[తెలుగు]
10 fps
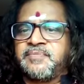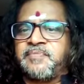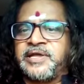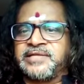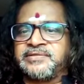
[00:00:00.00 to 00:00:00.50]

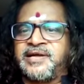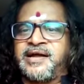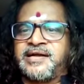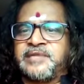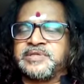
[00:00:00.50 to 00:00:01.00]
ప్రయత్నంగా
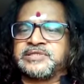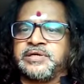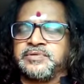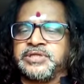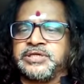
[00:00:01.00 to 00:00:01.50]
కనిపిస్తూ
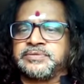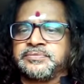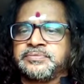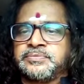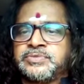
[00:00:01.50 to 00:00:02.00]
ఉంది
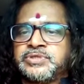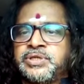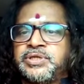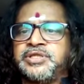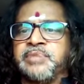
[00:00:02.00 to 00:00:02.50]

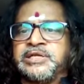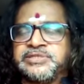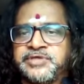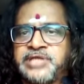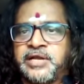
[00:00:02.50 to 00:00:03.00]
ఇది
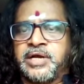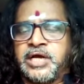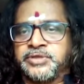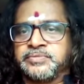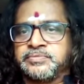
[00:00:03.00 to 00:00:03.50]
మంచి విధానం కాదు